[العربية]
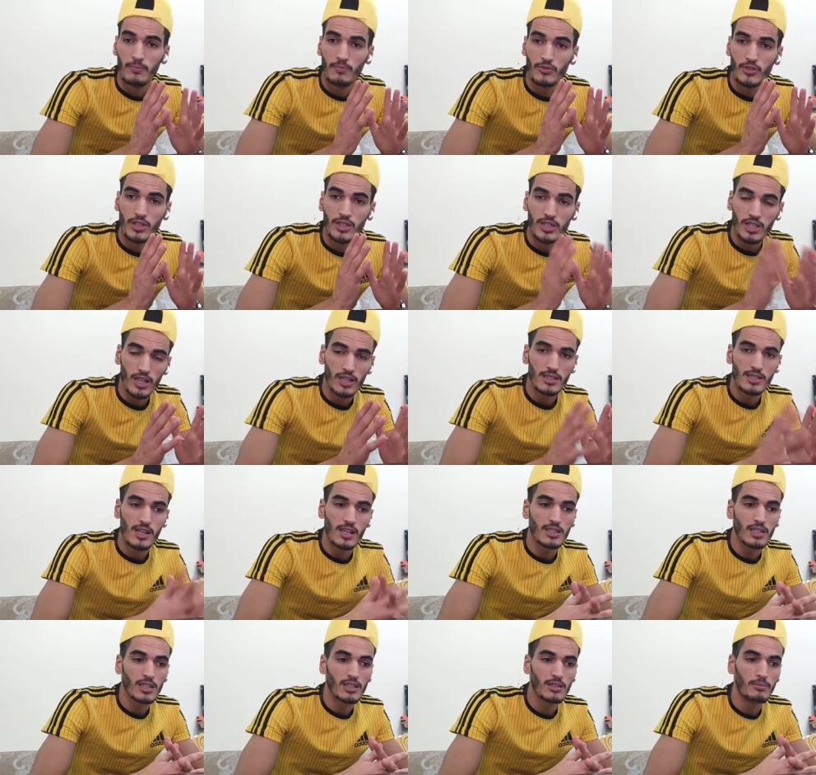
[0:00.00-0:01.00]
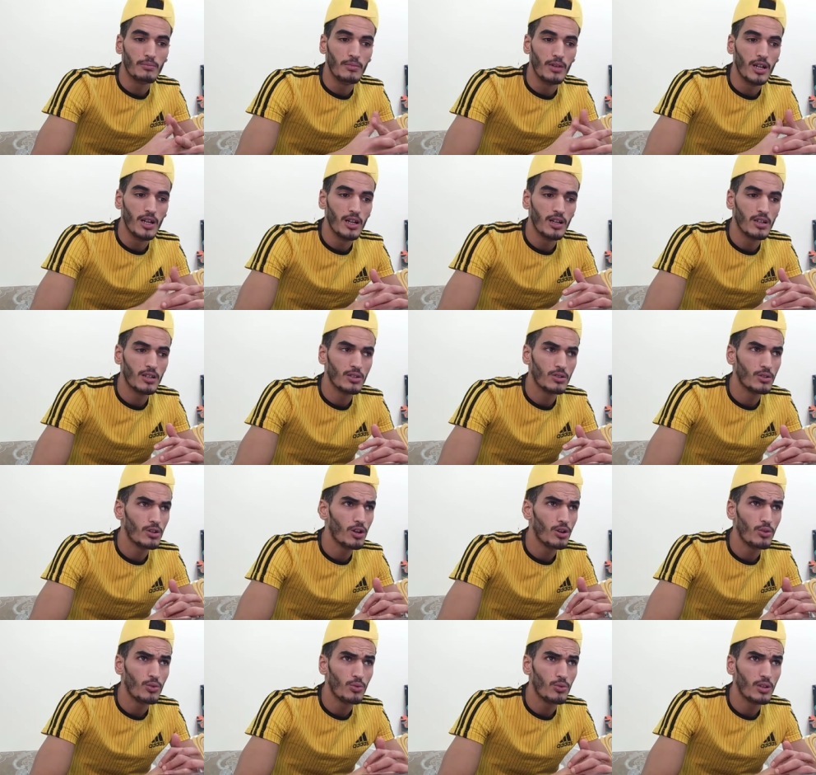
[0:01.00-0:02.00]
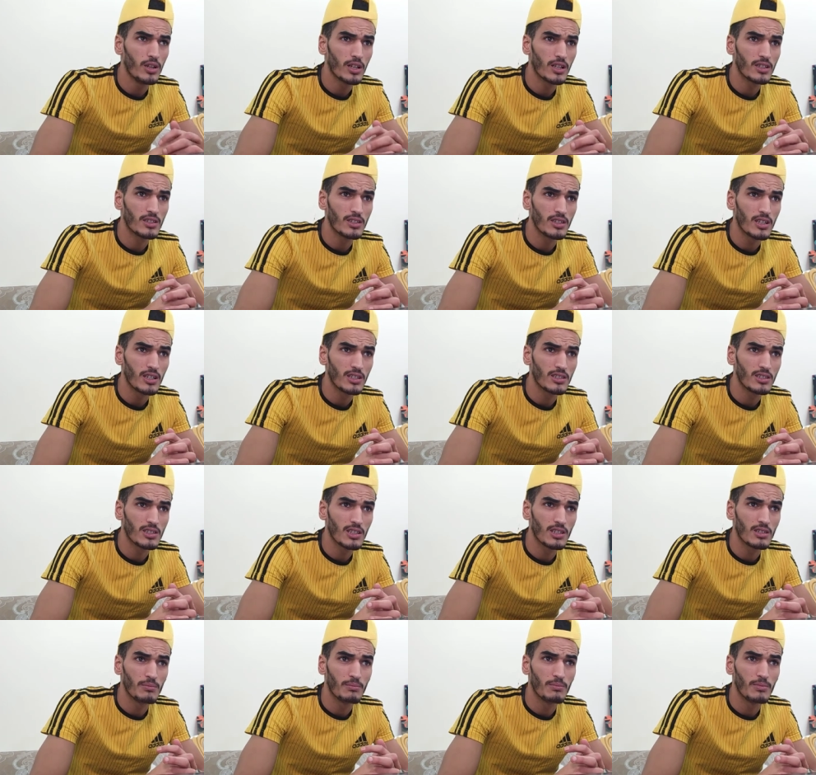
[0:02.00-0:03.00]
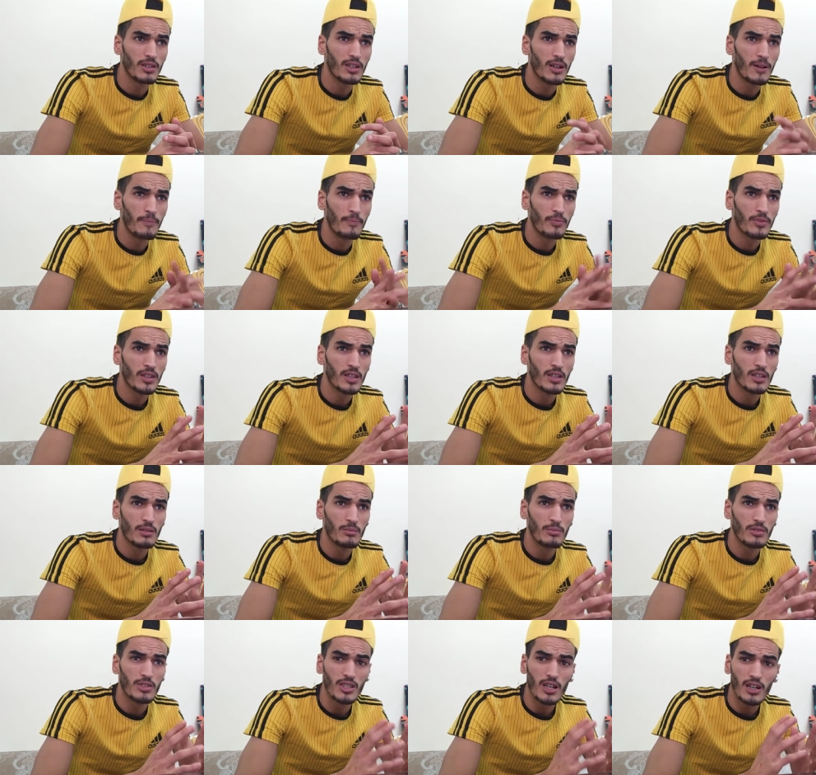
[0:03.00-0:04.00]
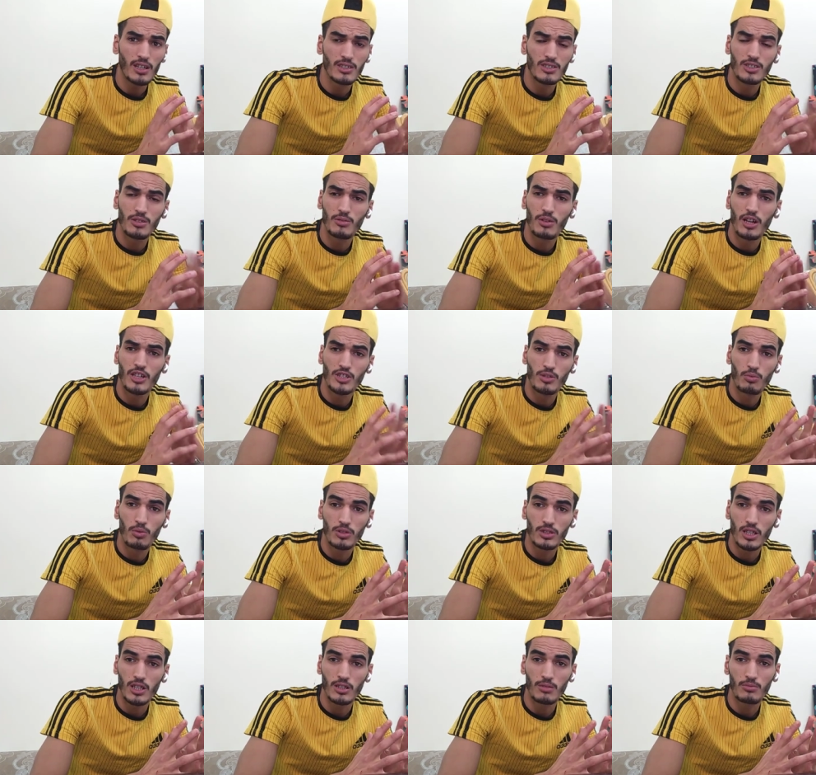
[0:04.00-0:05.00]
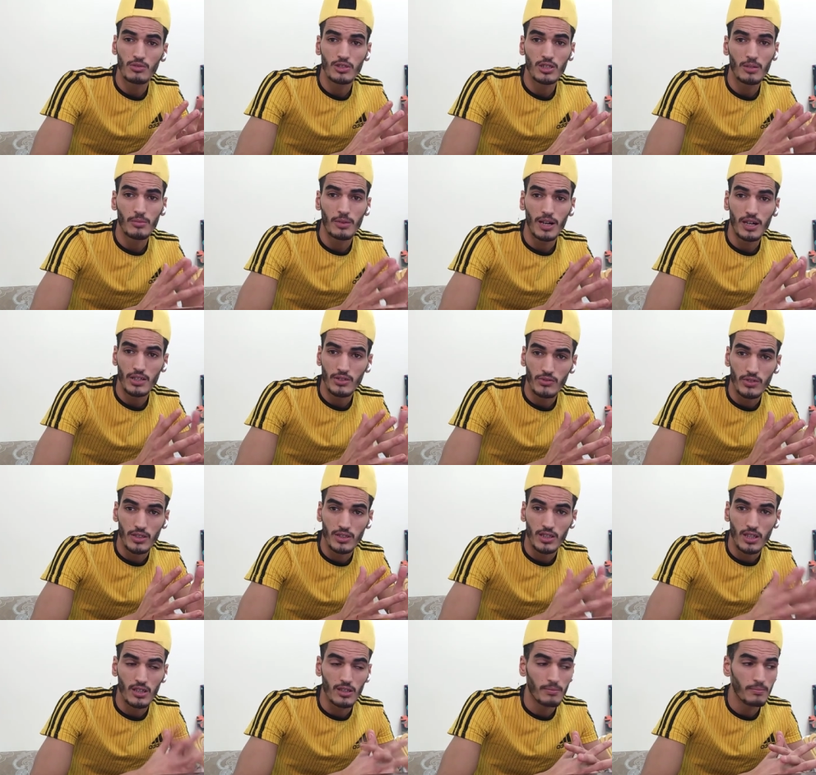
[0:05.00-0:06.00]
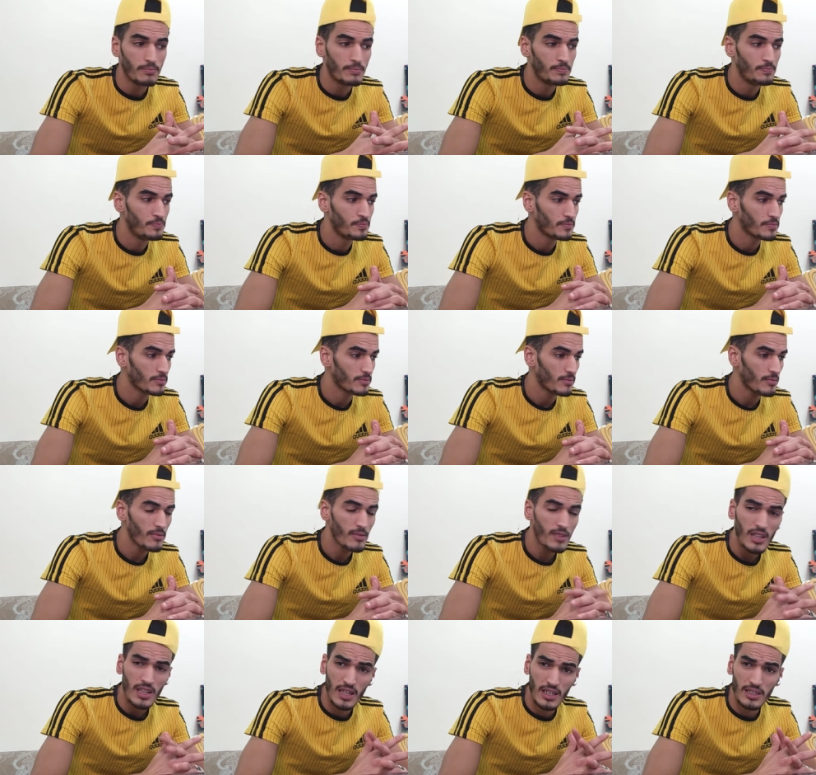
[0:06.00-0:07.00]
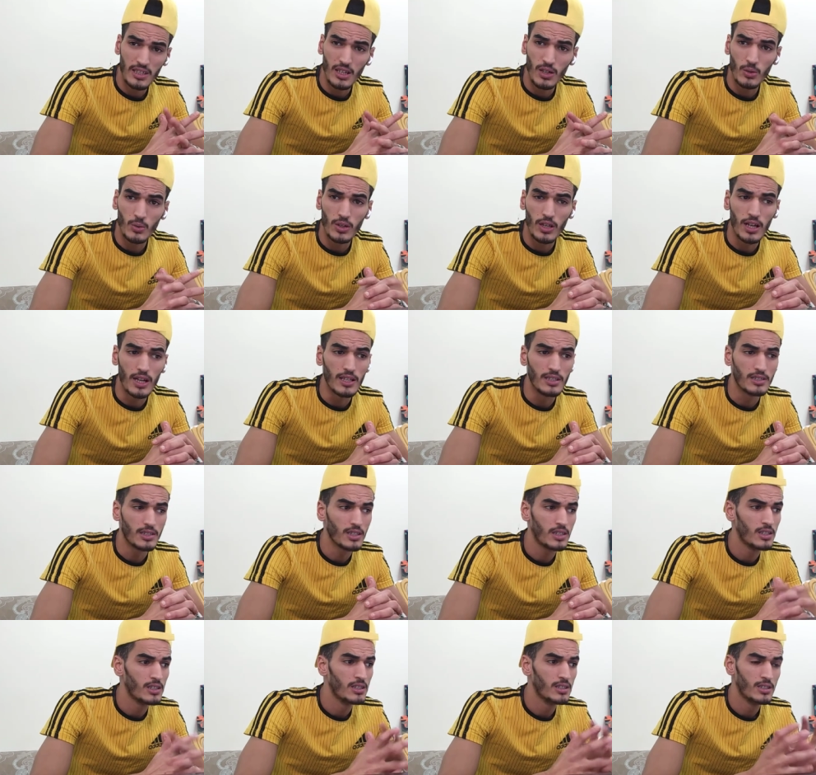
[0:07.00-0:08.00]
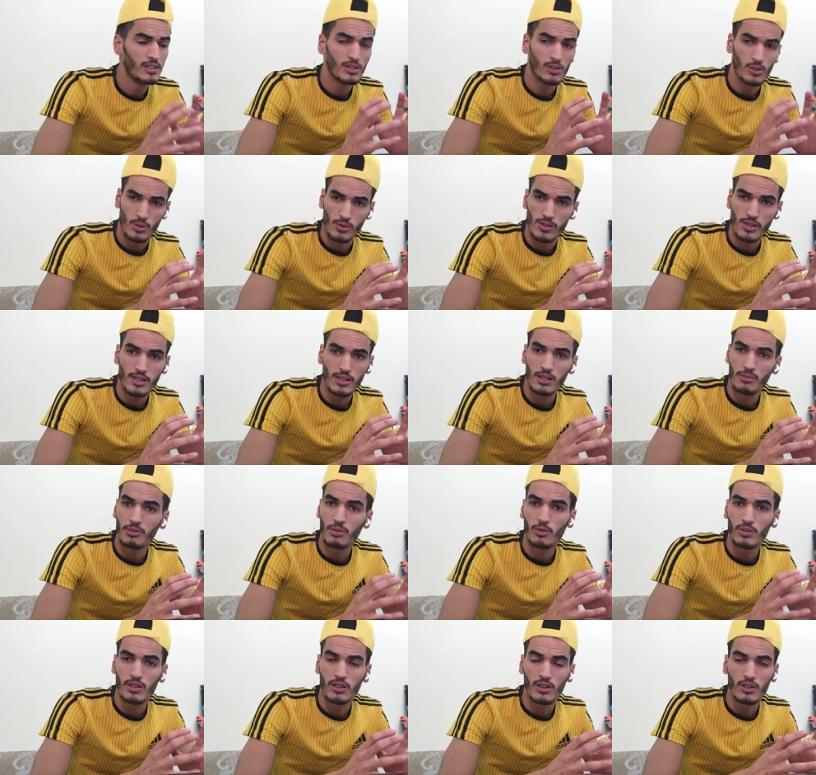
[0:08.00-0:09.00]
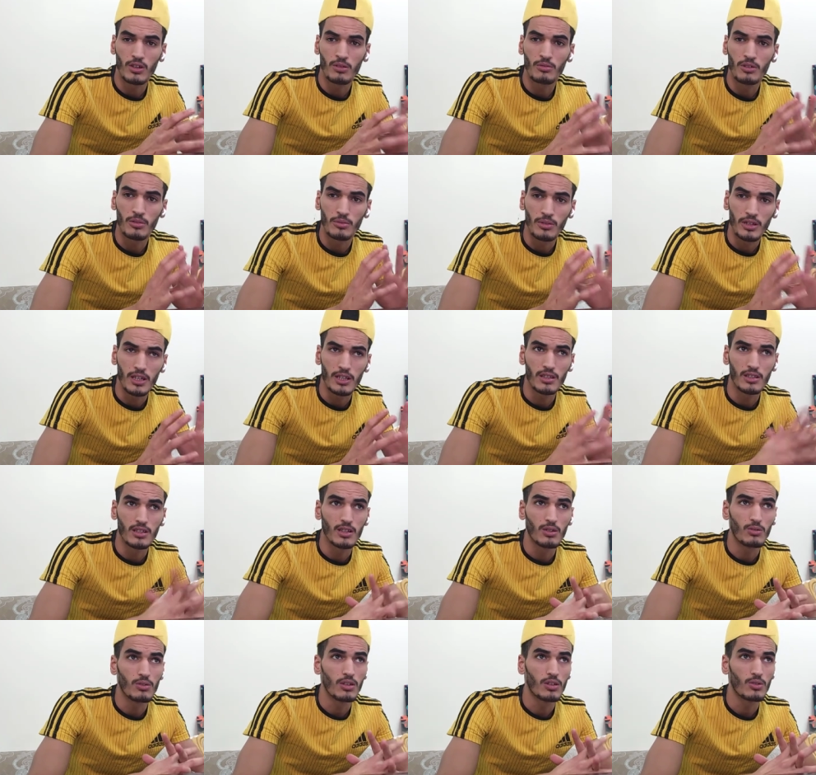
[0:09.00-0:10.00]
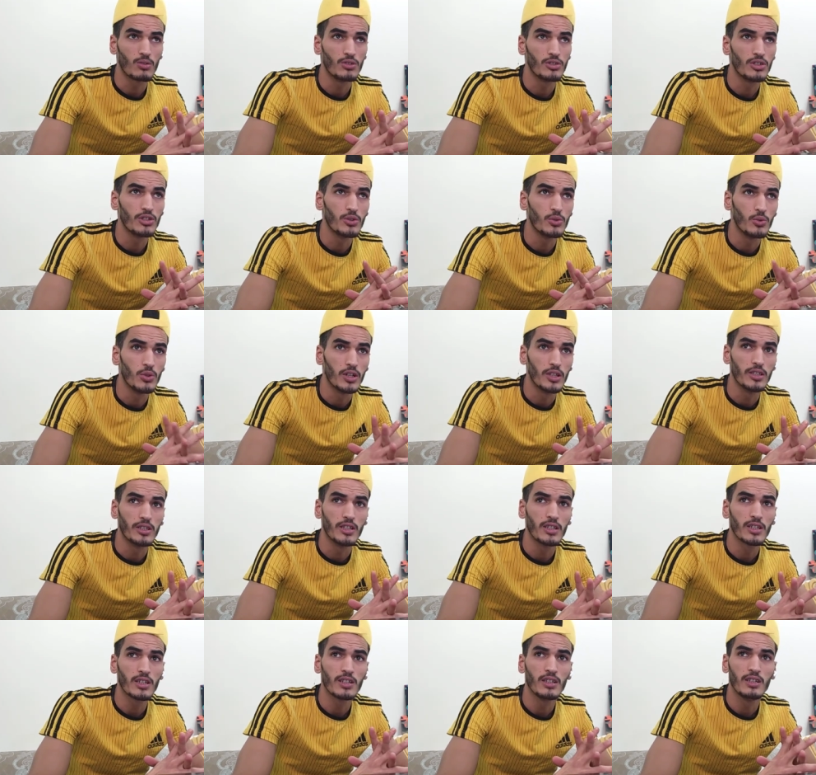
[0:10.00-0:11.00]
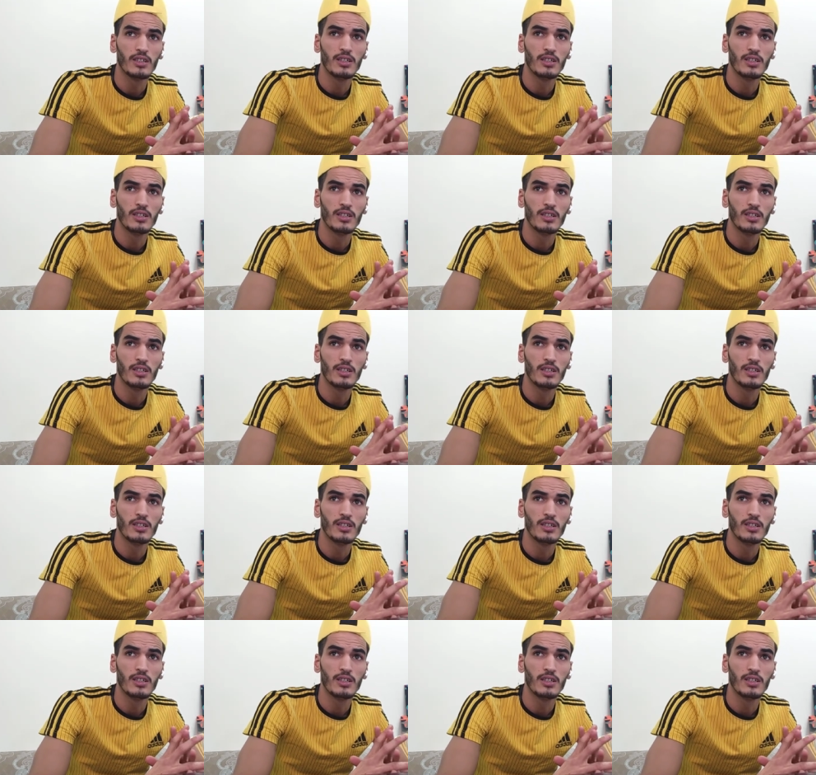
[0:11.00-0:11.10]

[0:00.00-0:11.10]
الشخص اللي غتخدم معاه او ولا كنتي غادي تخدم ماشي غادي يجيبوك تخدم وانت ما عارفش فين تخدم هذه اول حاجه خصوصا دابا ولات الامور مقاده ولا كلشي هو هذاك